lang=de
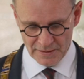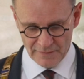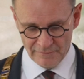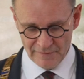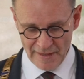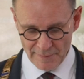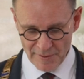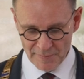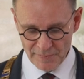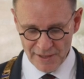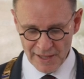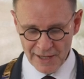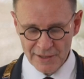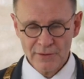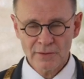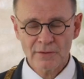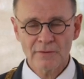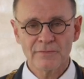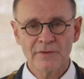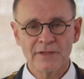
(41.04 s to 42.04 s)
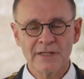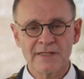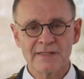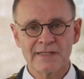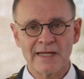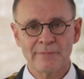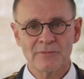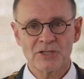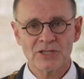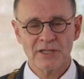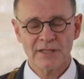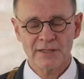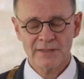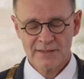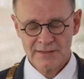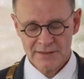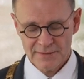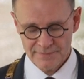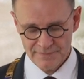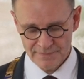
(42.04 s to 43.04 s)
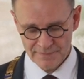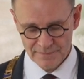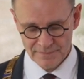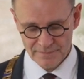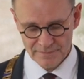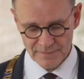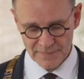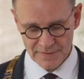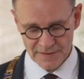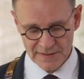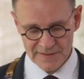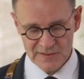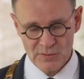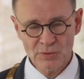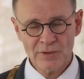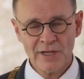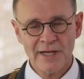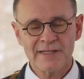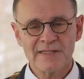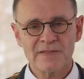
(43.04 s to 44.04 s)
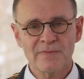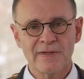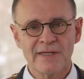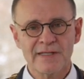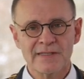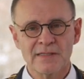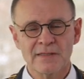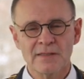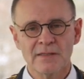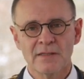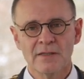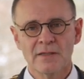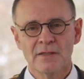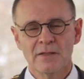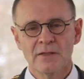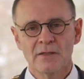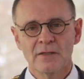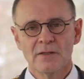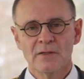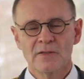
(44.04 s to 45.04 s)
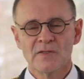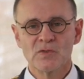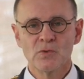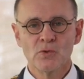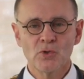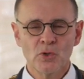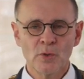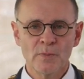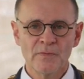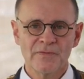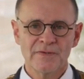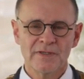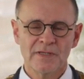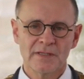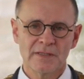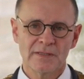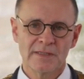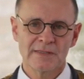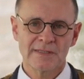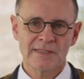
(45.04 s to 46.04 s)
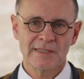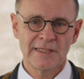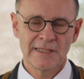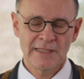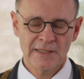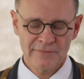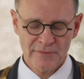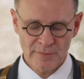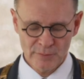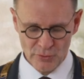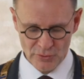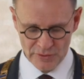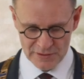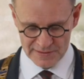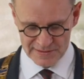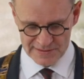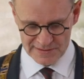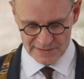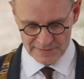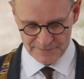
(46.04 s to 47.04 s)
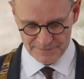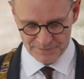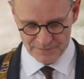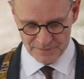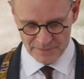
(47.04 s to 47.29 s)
Wärmeplanung für die Gesamtstadt, Gesundheitswesen, Zukunft des Klinikverbundes,